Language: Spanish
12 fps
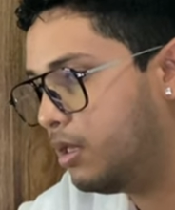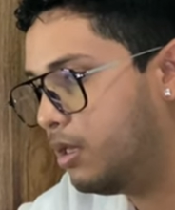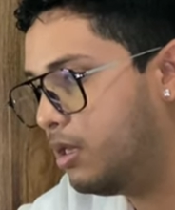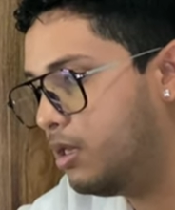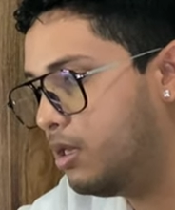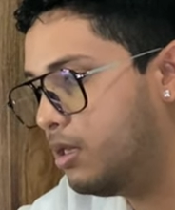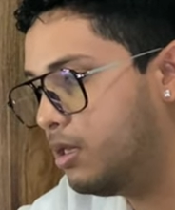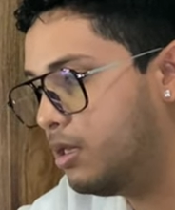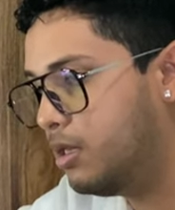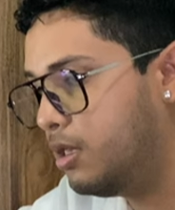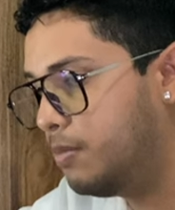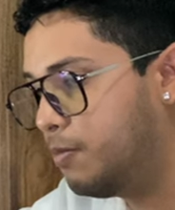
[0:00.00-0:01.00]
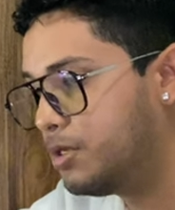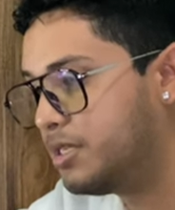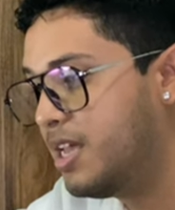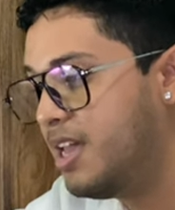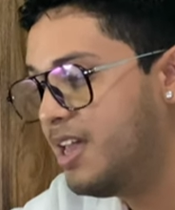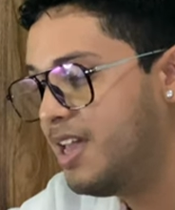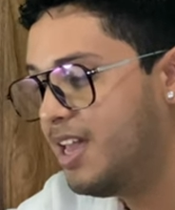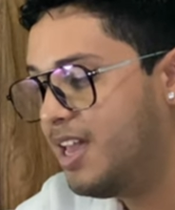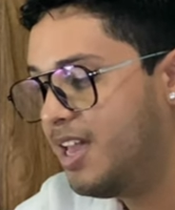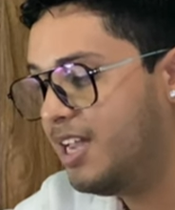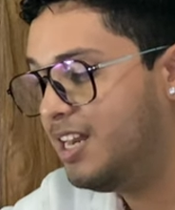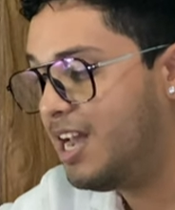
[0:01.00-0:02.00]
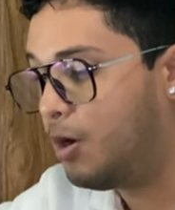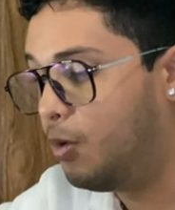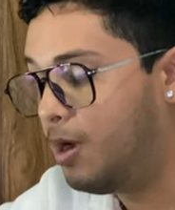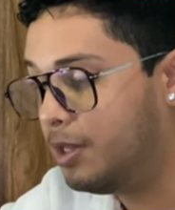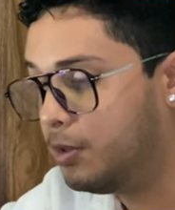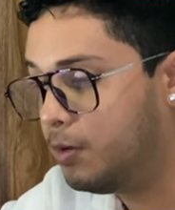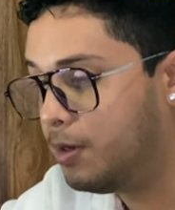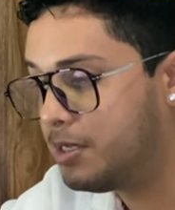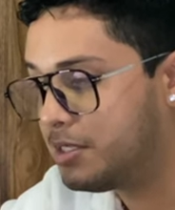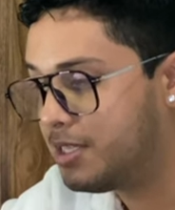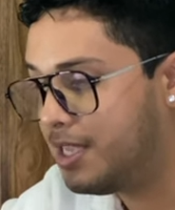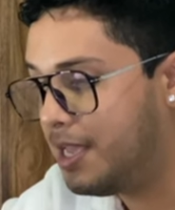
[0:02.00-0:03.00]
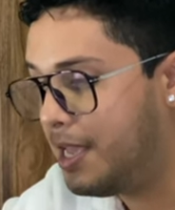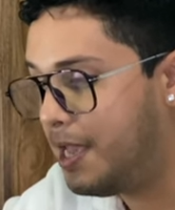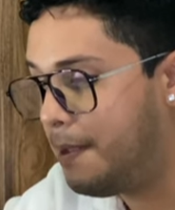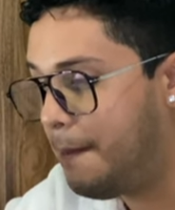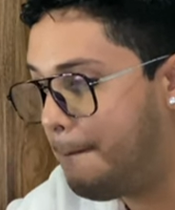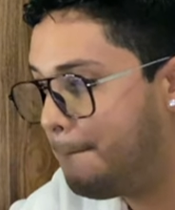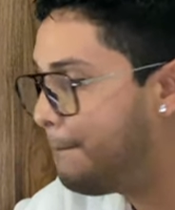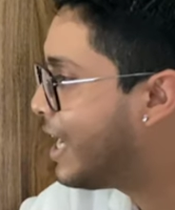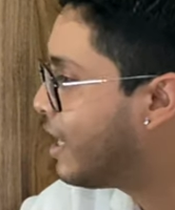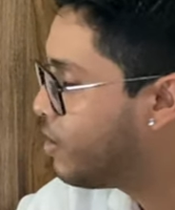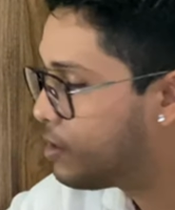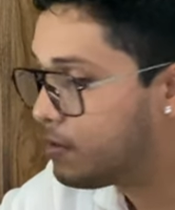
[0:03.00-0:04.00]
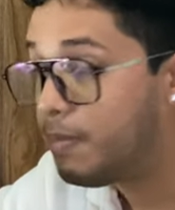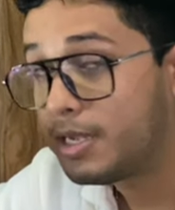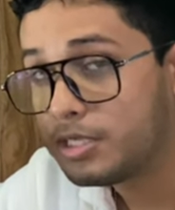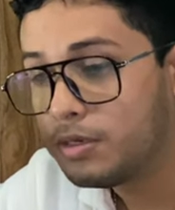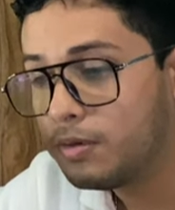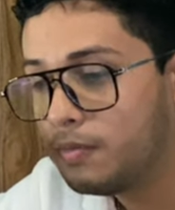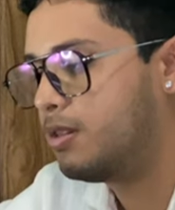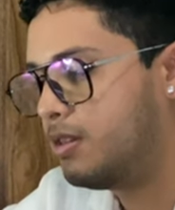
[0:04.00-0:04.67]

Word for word: Y pues inaugurando este pequeño espacio,